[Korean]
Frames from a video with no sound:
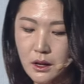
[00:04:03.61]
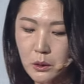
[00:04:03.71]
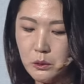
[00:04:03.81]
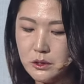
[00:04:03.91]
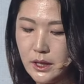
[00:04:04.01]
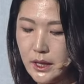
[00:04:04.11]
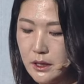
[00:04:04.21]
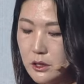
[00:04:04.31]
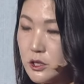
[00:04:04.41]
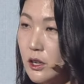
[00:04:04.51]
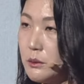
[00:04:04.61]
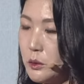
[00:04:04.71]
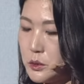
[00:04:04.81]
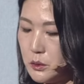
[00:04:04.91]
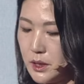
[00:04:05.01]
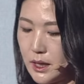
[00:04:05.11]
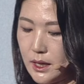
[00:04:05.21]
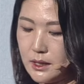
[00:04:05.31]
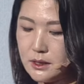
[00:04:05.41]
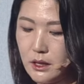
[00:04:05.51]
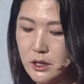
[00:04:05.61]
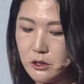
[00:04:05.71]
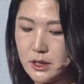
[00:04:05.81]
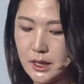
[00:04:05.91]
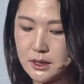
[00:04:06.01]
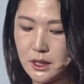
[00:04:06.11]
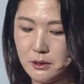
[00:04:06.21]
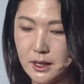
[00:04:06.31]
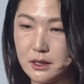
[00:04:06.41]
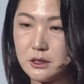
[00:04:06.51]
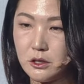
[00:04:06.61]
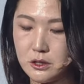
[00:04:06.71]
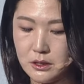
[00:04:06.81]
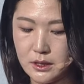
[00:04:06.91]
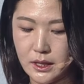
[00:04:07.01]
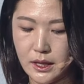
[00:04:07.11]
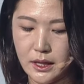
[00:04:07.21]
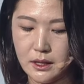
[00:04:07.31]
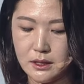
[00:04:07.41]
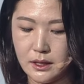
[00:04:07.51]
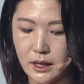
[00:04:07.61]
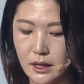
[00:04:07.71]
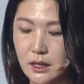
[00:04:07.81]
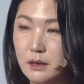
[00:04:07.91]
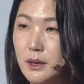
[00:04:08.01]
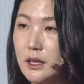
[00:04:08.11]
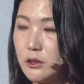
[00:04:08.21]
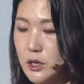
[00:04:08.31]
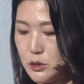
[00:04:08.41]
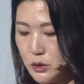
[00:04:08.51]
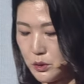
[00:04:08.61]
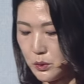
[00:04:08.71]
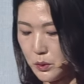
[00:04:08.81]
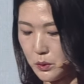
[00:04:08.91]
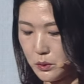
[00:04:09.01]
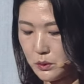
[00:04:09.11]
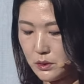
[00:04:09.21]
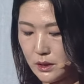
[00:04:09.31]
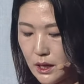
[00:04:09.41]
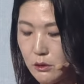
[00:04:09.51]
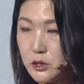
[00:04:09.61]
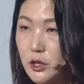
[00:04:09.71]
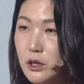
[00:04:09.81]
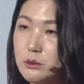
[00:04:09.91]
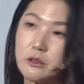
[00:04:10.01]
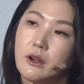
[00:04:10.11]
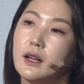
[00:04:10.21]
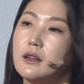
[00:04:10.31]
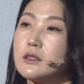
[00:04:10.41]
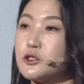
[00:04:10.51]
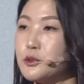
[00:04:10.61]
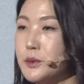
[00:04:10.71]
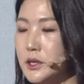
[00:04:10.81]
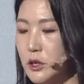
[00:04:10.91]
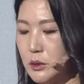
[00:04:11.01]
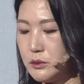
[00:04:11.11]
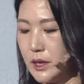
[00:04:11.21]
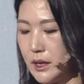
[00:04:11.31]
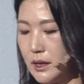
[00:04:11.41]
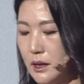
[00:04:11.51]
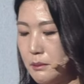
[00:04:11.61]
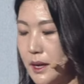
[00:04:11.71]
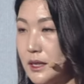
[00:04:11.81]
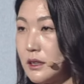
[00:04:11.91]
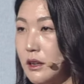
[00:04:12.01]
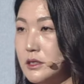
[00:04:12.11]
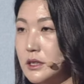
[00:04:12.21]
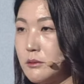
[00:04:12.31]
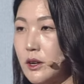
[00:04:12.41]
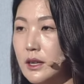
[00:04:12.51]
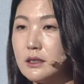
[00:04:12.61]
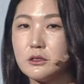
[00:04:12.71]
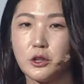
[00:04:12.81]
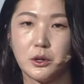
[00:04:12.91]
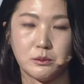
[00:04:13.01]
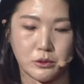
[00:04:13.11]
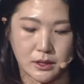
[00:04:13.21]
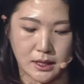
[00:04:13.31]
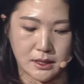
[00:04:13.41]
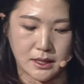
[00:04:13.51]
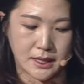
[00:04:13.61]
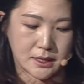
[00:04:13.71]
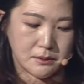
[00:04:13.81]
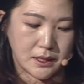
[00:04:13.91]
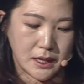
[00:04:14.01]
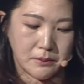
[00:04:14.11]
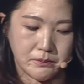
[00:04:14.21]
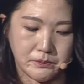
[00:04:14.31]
오늘의 이런 저의 목소리가 사회적 약자와 청년들에게 내일의 희망이 될 수 있도록 당원 여러분과 국민 여러분의 많은 관심과 응원 부탁드리겠습니다.